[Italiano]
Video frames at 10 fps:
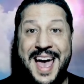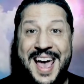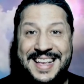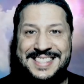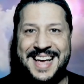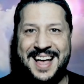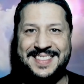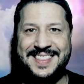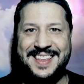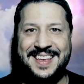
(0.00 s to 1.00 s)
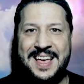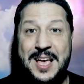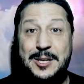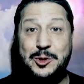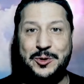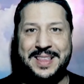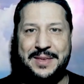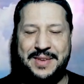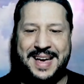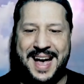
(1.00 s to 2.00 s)
e i santi sono
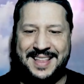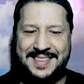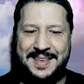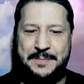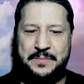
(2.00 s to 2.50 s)
edificati.